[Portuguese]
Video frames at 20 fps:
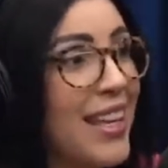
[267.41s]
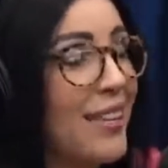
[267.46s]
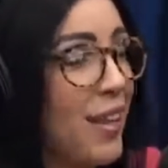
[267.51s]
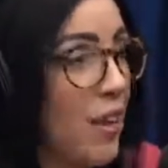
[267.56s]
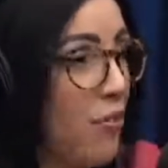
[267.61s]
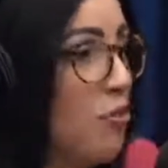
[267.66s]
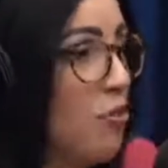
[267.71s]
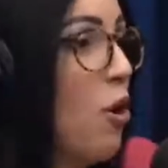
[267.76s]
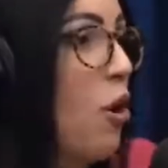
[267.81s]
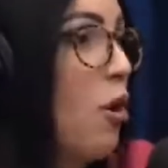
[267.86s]

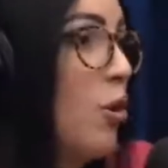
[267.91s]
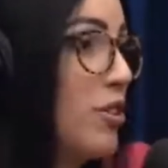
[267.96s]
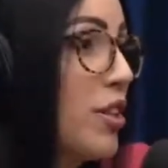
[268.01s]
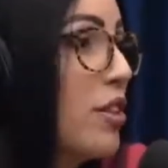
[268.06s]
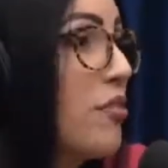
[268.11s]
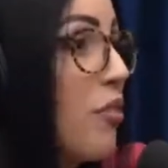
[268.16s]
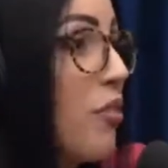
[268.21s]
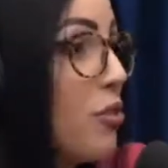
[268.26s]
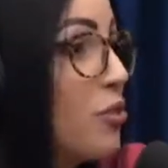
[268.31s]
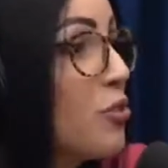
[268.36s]
Teve uma outra
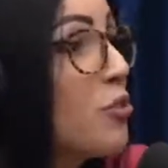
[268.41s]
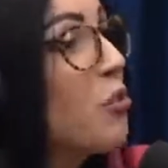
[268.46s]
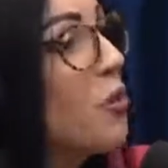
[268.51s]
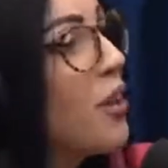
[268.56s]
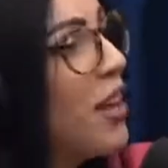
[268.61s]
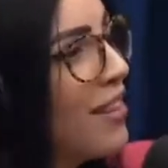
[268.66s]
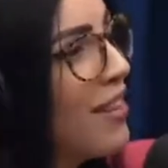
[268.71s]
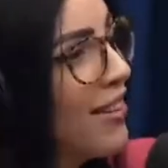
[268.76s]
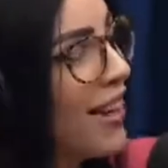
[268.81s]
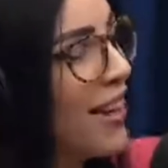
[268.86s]
que foi no
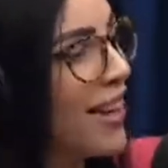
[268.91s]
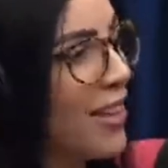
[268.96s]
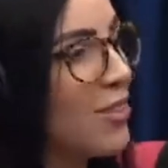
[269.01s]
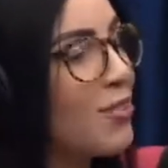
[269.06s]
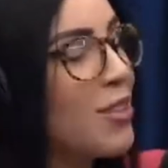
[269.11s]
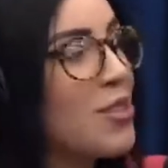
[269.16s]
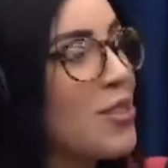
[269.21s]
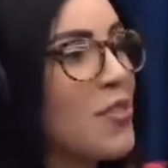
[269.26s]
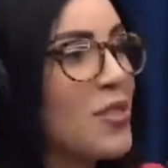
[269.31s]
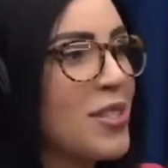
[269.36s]
Twitter, né?
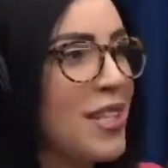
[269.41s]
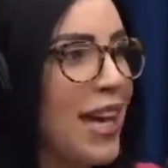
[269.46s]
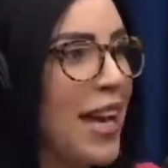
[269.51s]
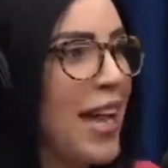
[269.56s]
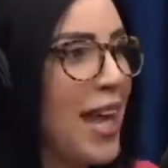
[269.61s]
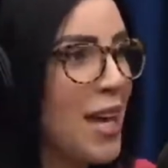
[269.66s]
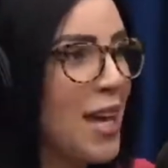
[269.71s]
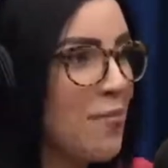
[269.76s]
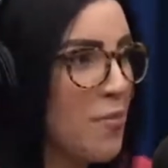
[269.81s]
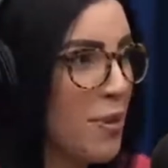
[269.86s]
Não sei se você
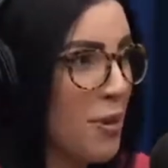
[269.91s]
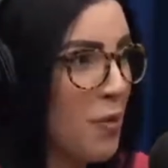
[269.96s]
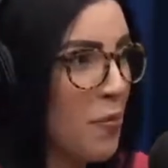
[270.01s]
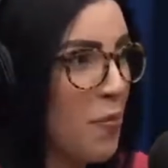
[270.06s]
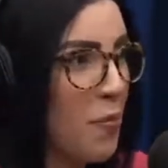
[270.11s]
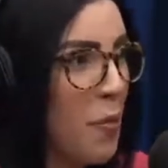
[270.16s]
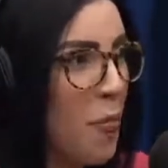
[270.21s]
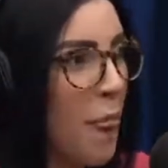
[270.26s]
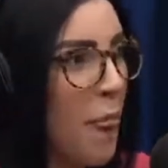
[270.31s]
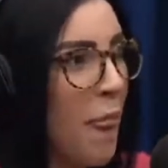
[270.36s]
lembra
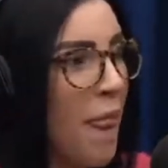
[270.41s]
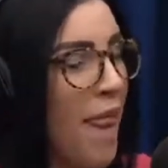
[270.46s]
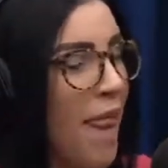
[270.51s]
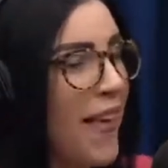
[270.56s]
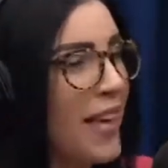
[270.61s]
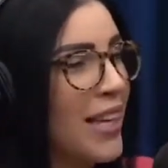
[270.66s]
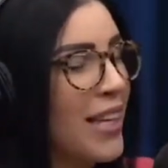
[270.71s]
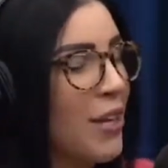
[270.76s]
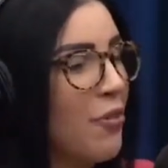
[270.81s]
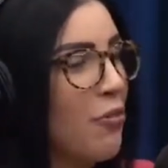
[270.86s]

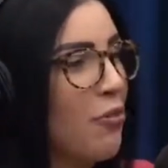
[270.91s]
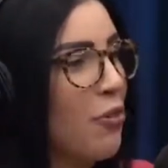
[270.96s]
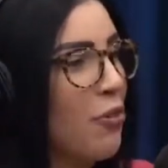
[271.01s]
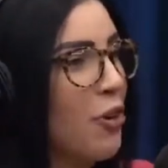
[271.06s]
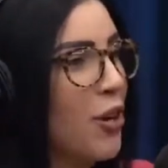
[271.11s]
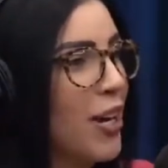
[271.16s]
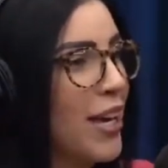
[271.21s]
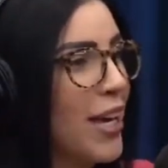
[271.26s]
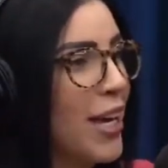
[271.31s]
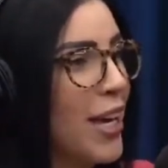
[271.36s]
que
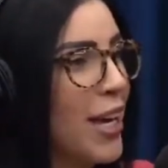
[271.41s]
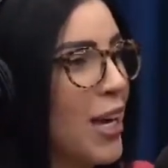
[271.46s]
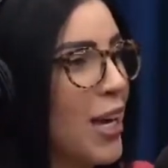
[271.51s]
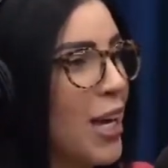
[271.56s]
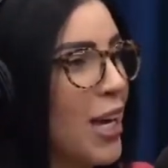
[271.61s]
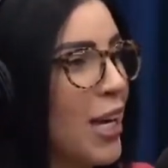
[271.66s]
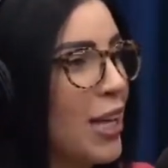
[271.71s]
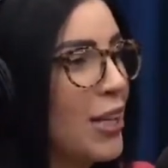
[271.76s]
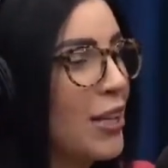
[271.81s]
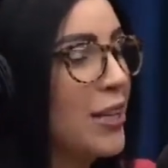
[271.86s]

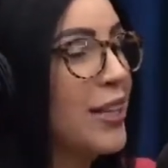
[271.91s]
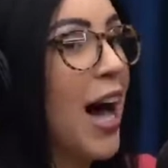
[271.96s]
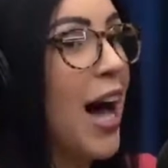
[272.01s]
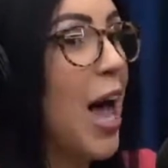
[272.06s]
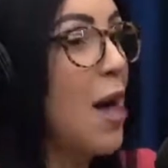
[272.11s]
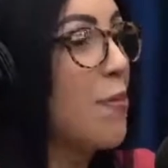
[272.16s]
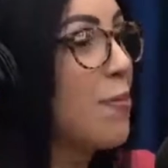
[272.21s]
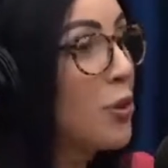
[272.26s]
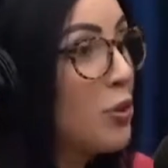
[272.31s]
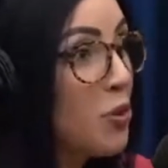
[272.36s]
foi
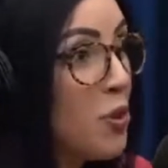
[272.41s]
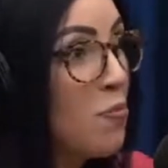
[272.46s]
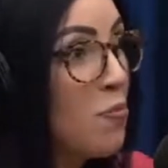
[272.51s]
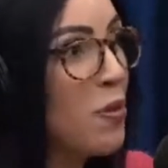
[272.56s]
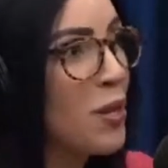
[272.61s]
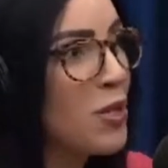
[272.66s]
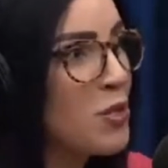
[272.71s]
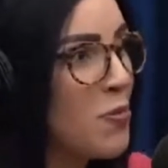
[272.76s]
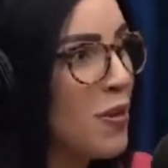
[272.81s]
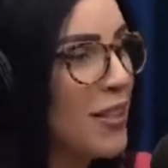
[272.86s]
na época do
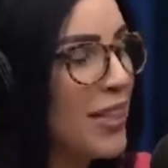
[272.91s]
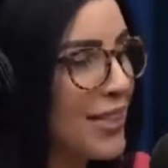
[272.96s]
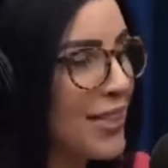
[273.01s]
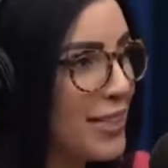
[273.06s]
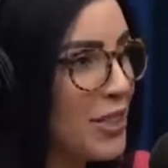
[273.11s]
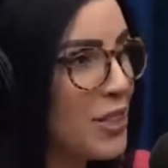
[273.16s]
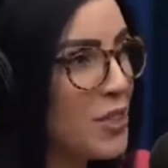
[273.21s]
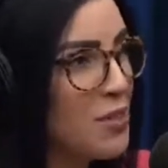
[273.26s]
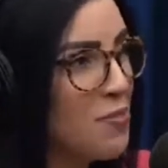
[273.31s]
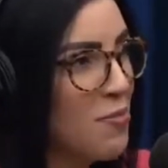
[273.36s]
impeachment da
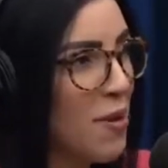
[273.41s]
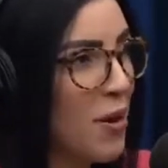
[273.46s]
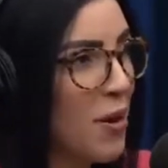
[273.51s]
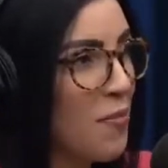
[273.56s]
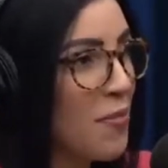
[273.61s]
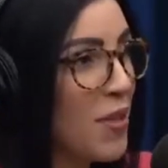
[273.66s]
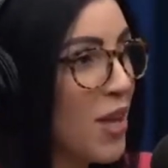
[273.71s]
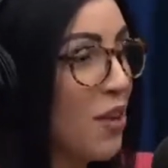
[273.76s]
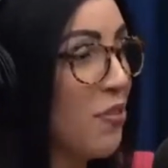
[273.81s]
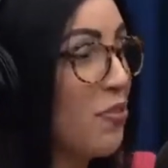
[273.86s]

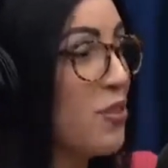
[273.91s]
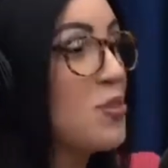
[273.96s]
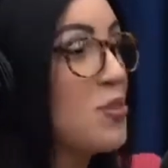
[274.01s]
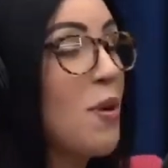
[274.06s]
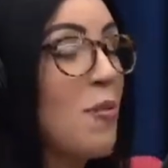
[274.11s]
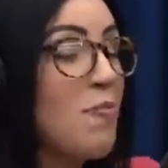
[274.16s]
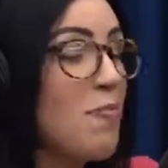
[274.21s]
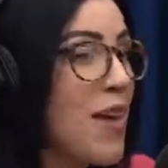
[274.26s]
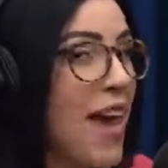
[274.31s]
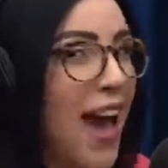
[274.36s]
Dilma, eu fiz
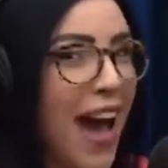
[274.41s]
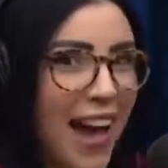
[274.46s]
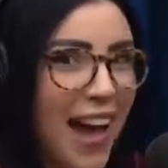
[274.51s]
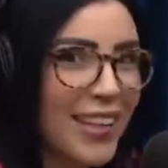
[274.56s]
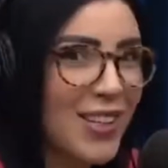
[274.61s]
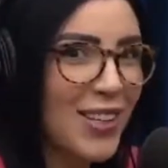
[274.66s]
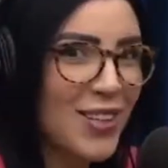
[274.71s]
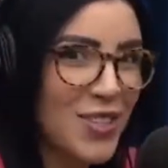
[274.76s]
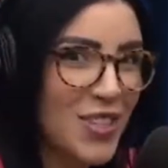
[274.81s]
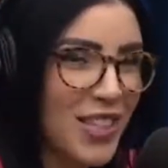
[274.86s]
uma
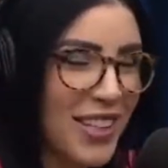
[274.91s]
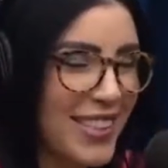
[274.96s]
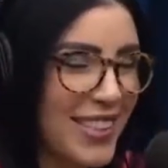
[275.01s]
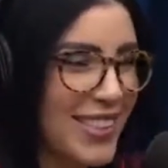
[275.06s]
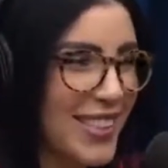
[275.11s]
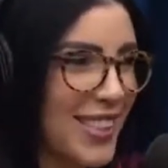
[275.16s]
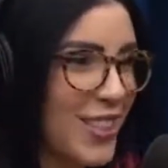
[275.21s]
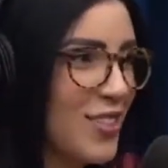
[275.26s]
piada, gente.